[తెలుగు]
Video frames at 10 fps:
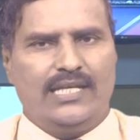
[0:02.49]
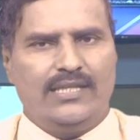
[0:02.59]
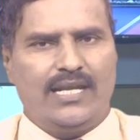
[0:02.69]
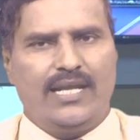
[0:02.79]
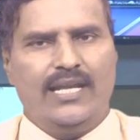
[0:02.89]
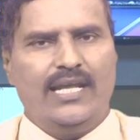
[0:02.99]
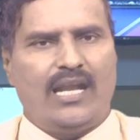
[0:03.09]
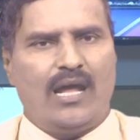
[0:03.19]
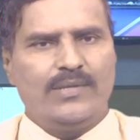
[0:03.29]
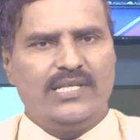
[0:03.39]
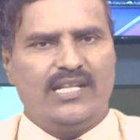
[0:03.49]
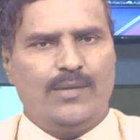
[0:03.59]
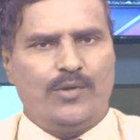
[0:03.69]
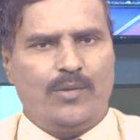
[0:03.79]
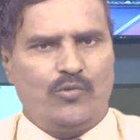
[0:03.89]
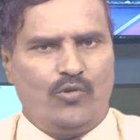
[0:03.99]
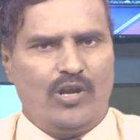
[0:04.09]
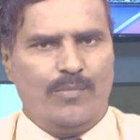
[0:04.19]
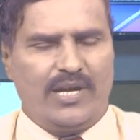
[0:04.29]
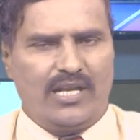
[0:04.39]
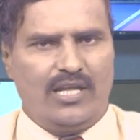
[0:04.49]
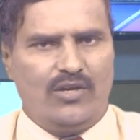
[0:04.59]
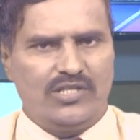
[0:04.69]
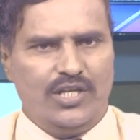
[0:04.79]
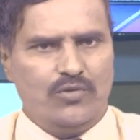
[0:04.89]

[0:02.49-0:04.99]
చంద్రగిరి రామచంద్రాపురం రూరల్ మండలాలలో